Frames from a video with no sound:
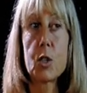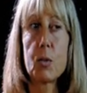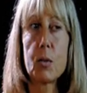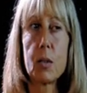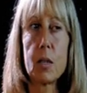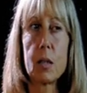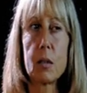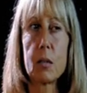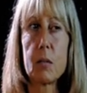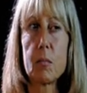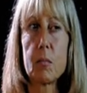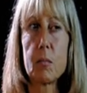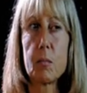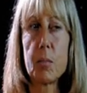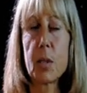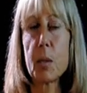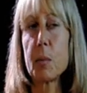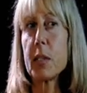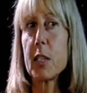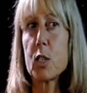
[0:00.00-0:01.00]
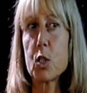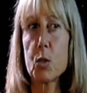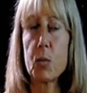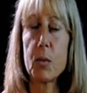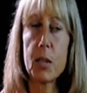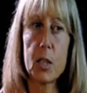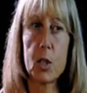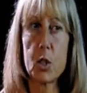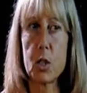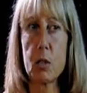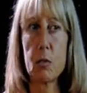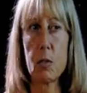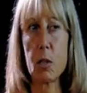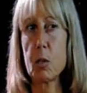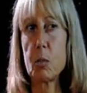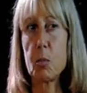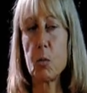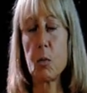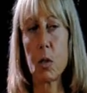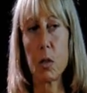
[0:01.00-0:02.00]
nel 50, prima del
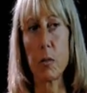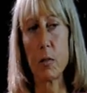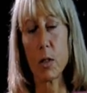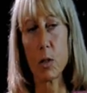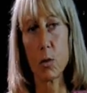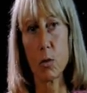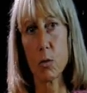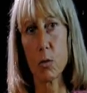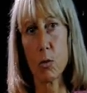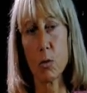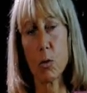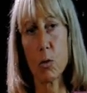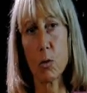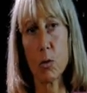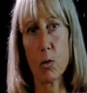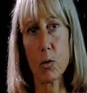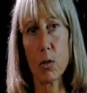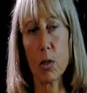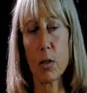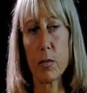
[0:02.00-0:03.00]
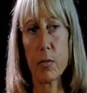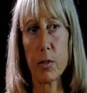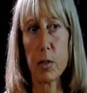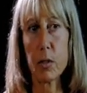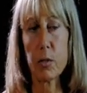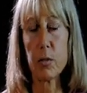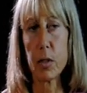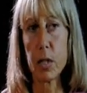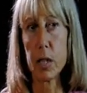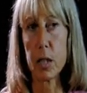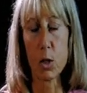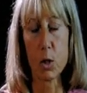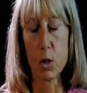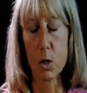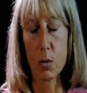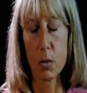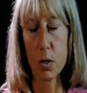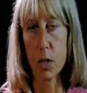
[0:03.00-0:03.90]
55 comunque vince un concorso alle ferrovie, e nel